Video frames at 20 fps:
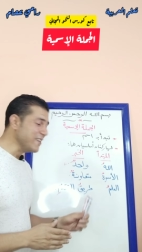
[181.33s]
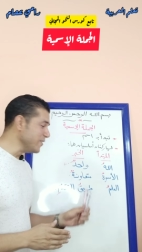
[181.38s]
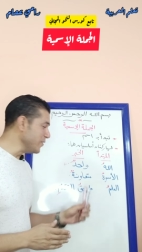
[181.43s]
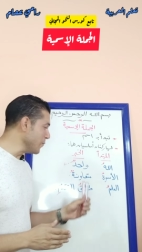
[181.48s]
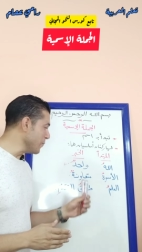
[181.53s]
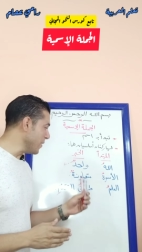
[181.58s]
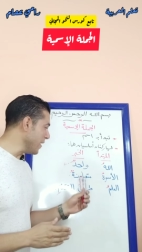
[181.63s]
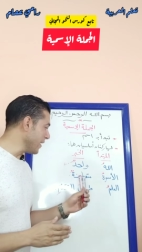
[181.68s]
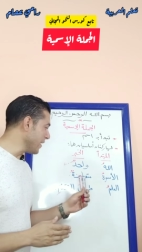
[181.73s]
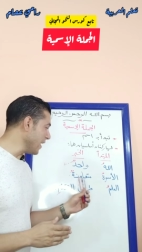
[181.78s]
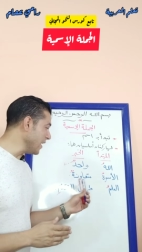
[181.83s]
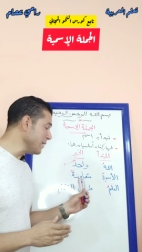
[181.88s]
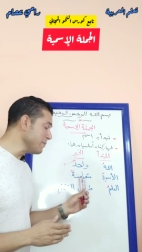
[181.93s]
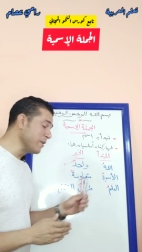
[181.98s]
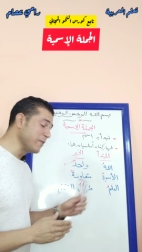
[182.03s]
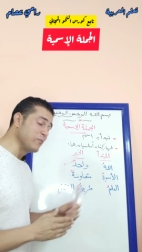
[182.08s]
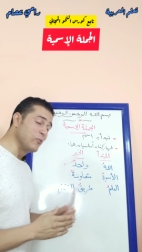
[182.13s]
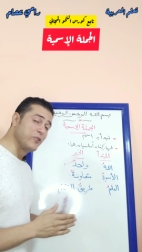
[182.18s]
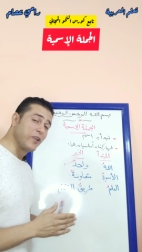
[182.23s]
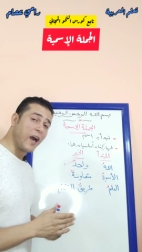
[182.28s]
يبقى
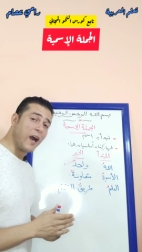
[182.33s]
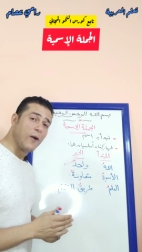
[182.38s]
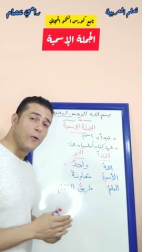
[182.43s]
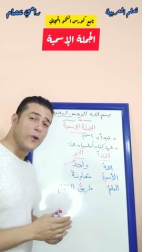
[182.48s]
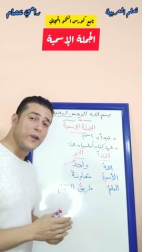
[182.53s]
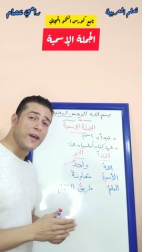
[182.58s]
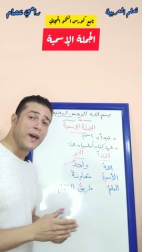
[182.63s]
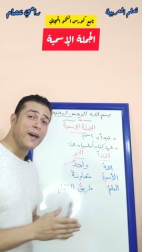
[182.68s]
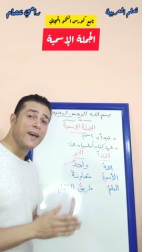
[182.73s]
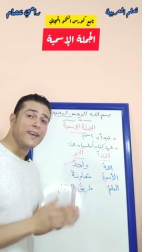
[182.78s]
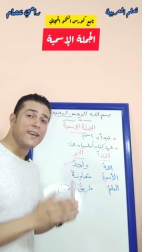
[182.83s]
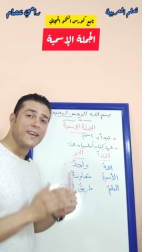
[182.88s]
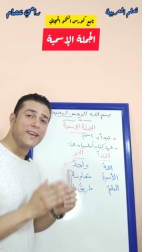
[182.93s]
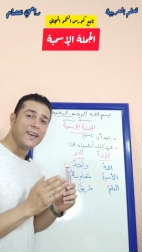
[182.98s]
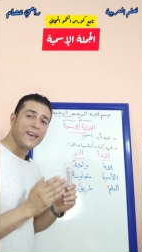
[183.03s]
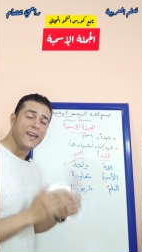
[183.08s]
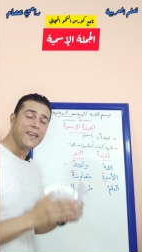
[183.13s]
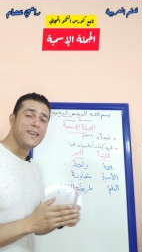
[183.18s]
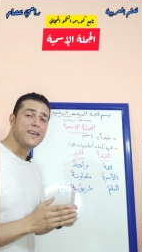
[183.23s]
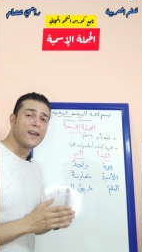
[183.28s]
كلمة متعاونة
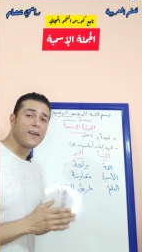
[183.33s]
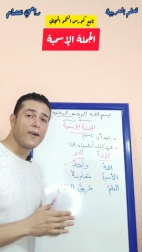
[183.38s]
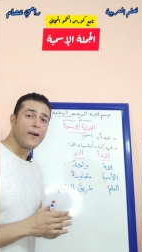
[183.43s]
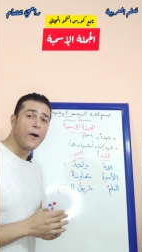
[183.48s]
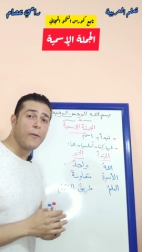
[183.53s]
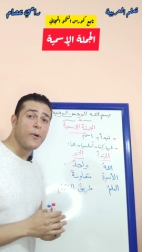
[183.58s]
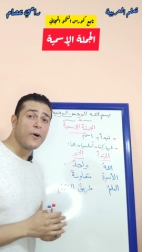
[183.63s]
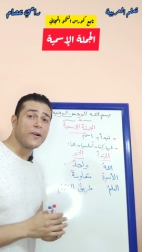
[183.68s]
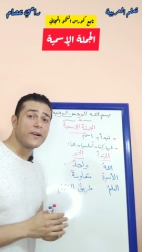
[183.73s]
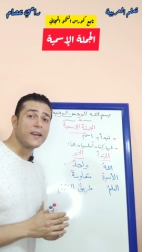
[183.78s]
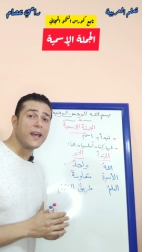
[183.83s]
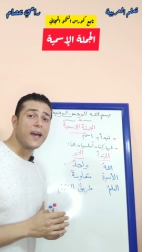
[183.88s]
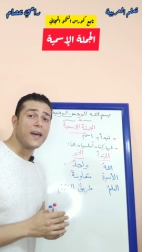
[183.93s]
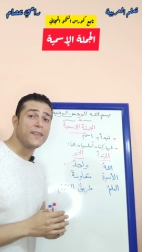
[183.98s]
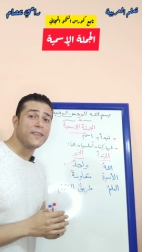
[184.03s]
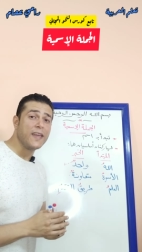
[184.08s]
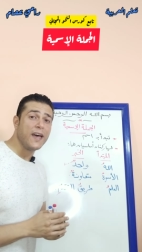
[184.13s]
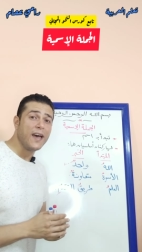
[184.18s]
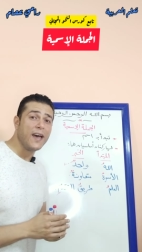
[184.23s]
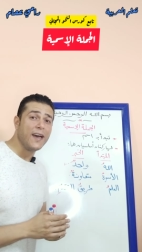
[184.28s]
هي الخبر
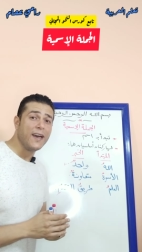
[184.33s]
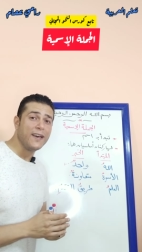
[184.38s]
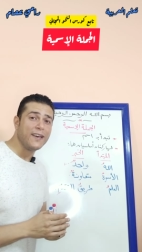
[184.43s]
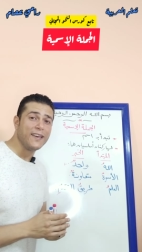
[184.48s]
لأنها